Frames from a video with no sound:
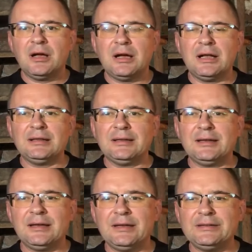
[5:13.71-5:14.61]

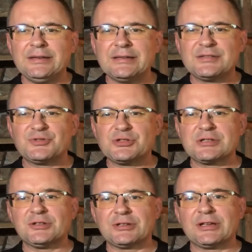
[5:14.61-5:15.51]
ale jest
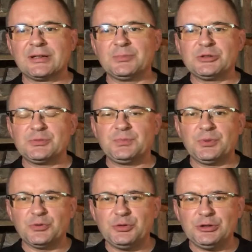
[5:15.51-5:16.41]
wszystko tak, jak być
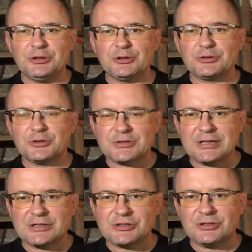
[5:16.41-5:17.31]
powinno. To
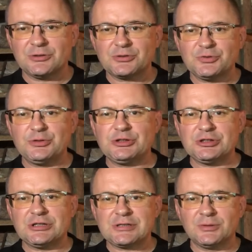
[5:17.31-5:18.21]
znaczy,
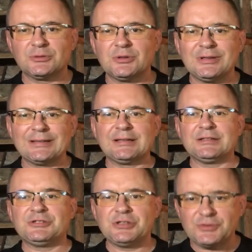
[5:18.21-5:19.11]
oczywiście są to
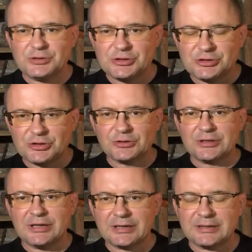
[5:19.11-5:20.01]
lata 90.
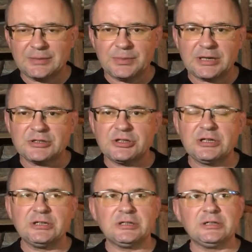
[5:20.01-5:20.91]
jak
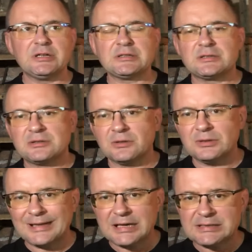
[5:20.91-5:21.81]
najbardziej, jest to
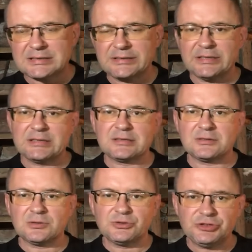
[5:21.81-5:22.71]
las, jest
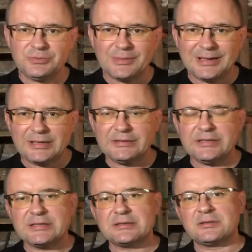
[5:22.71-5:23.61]
to zima,
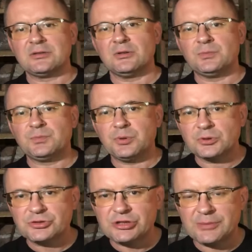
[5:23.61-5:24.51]
jest to
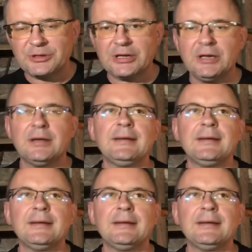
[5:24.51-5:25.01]
podziemie,